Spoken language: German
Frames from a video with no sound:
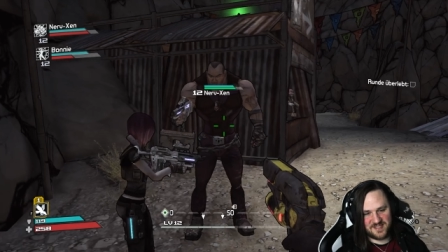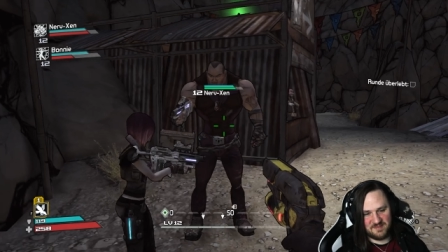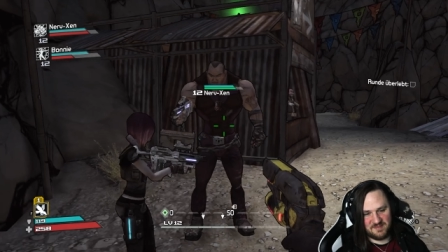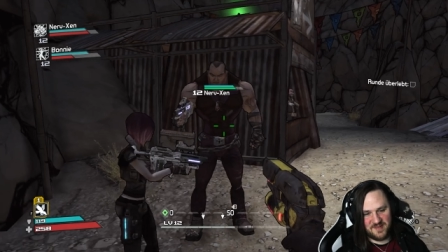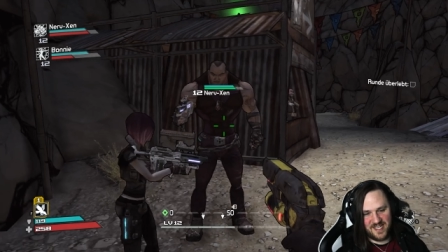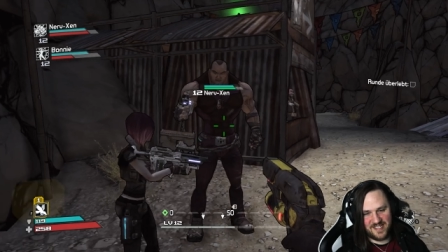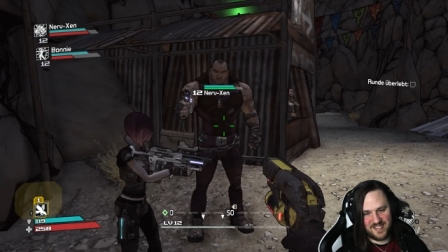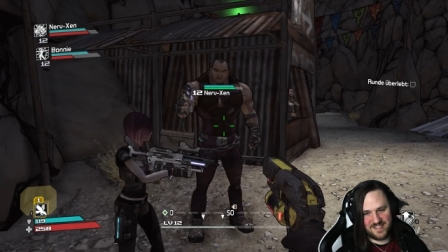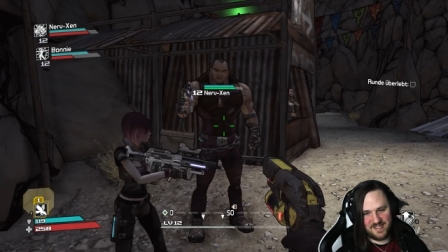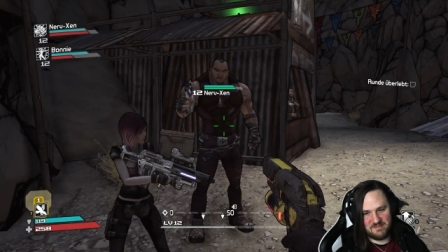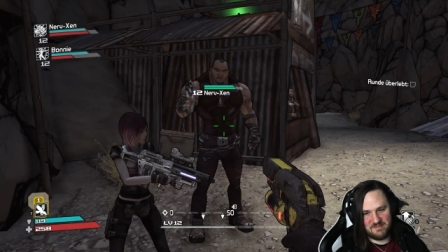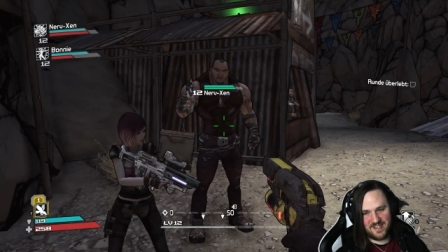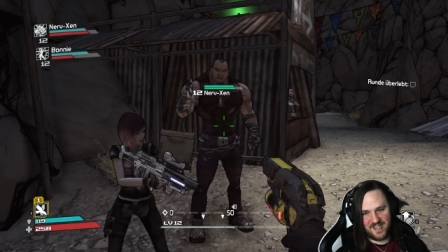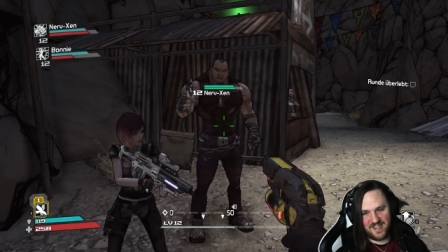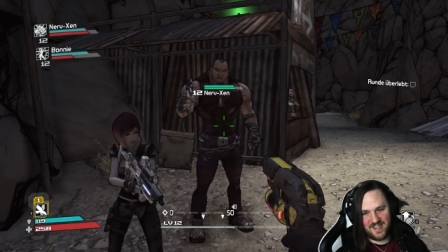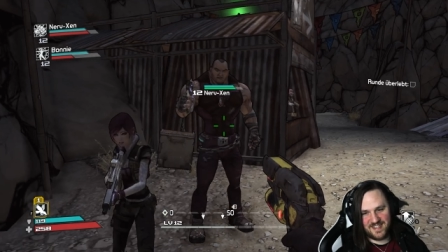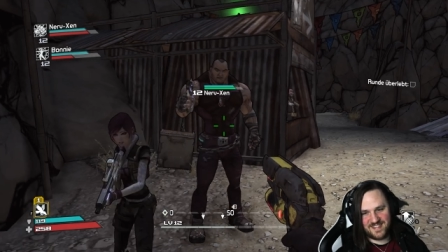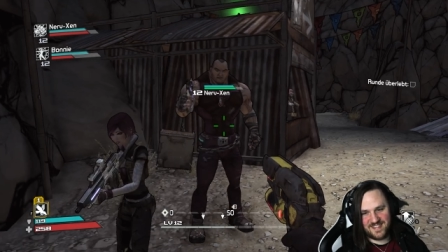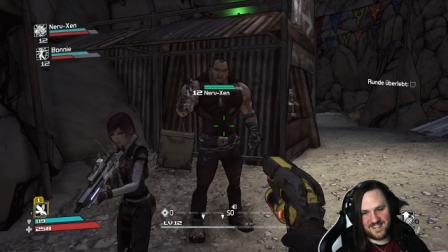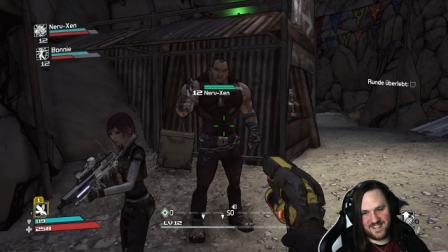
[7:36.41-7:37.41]
du mal an deinem
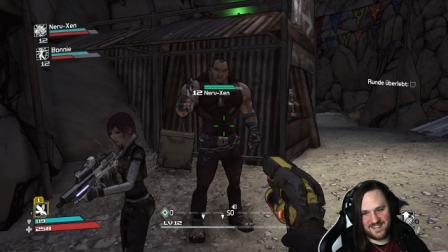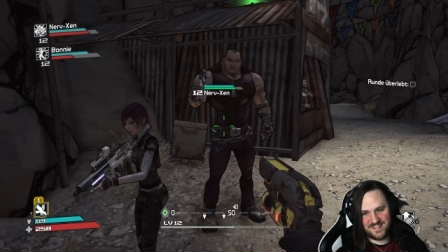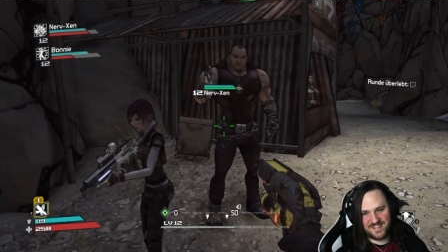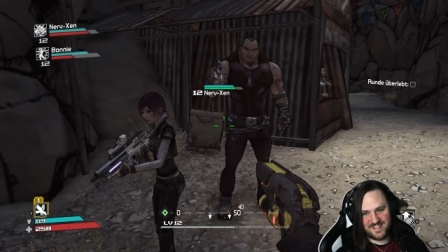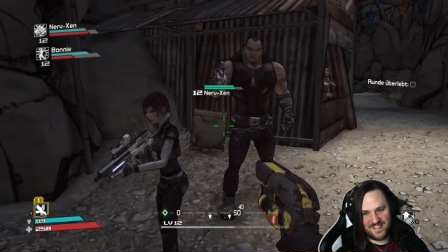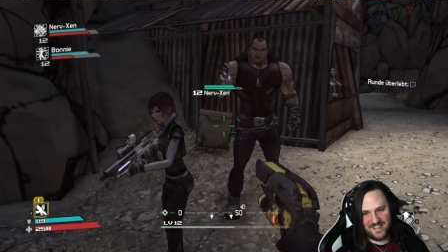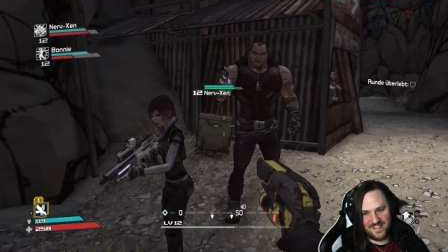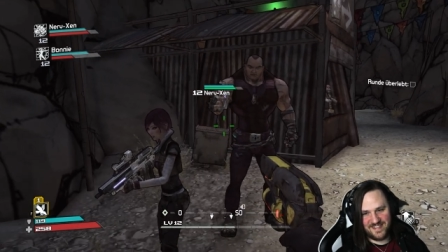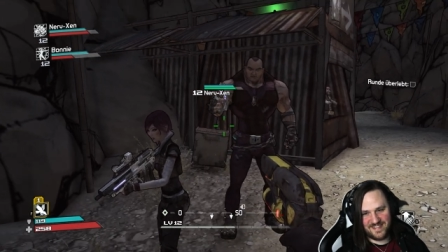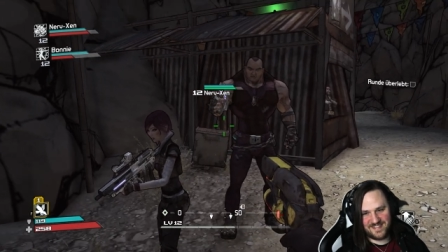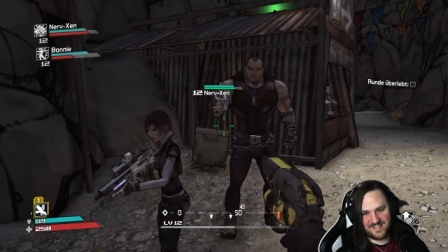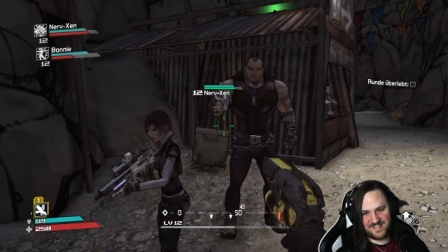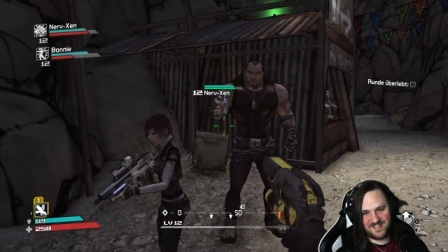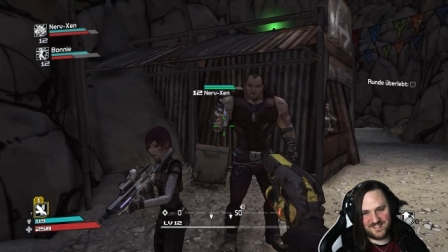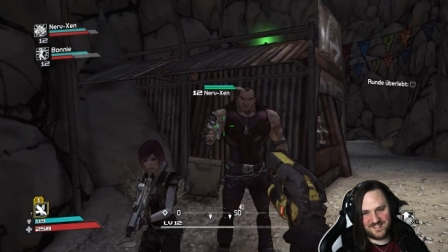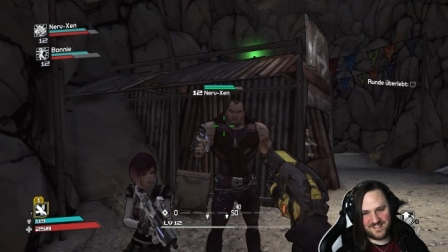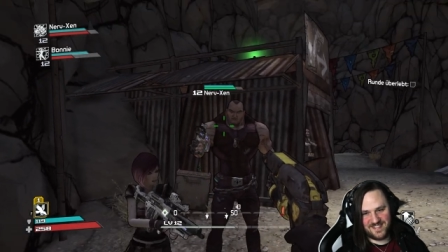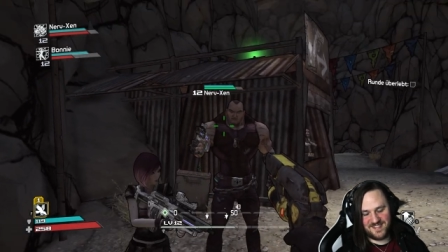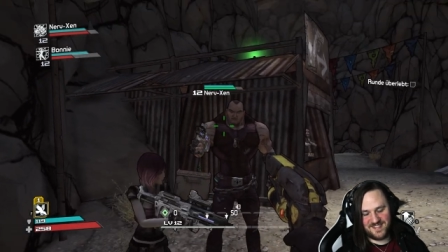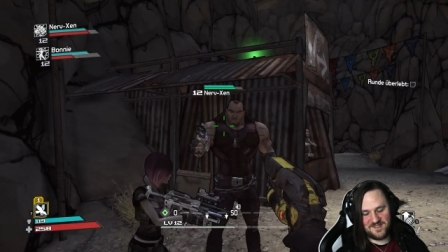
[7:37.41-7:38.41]
Charakter sehen. Das ist so
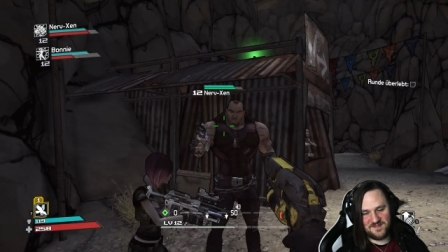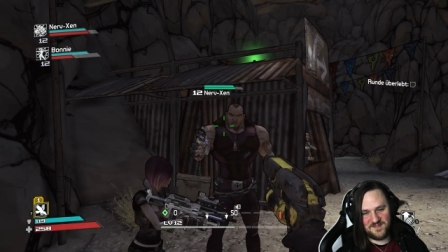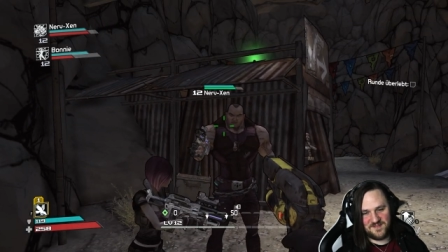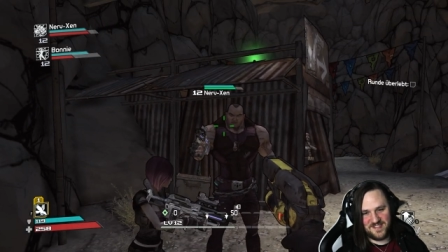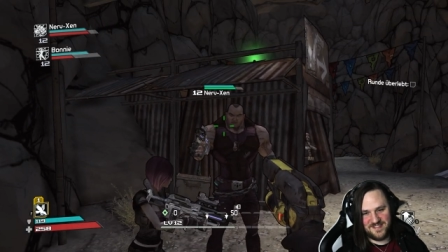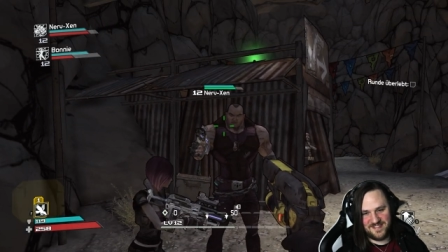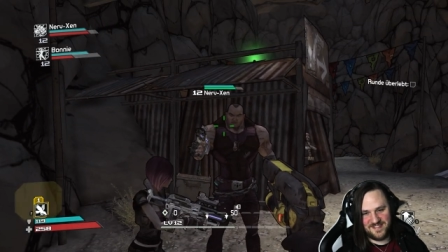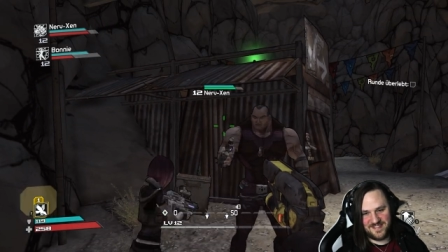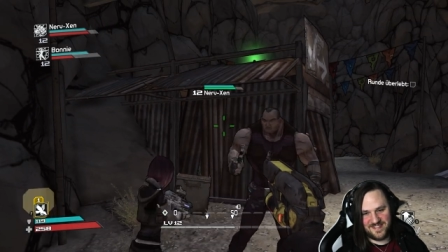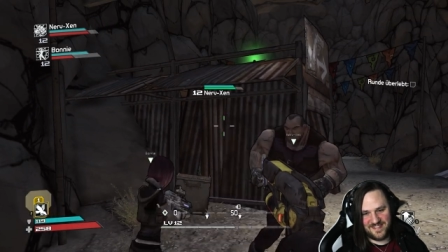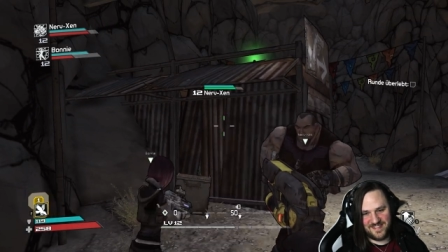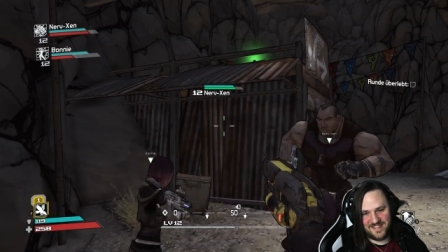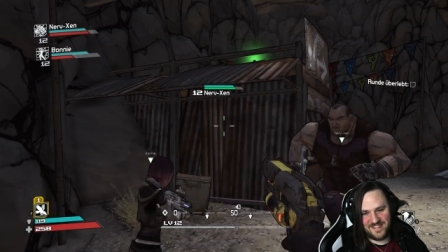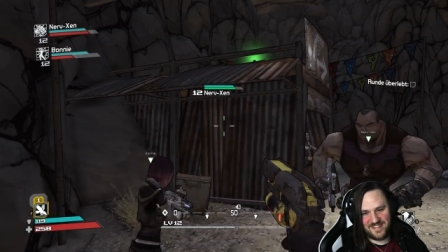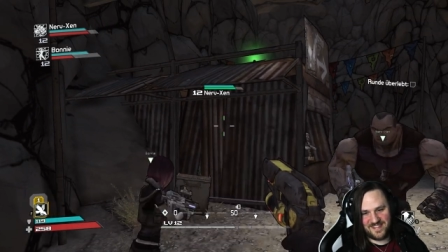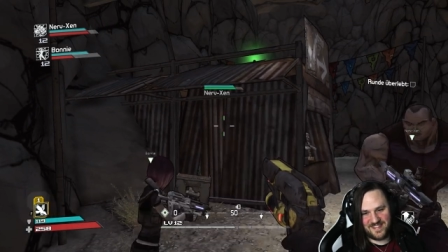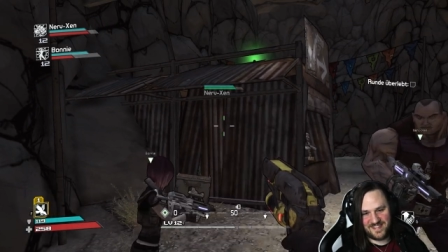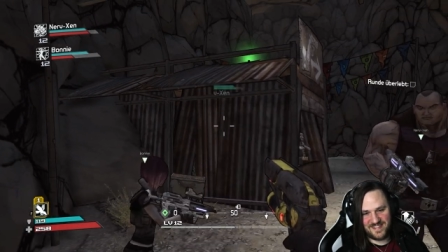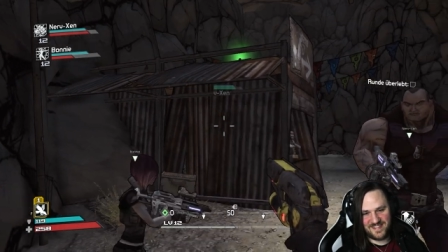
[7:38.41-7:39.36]
richtig winzig.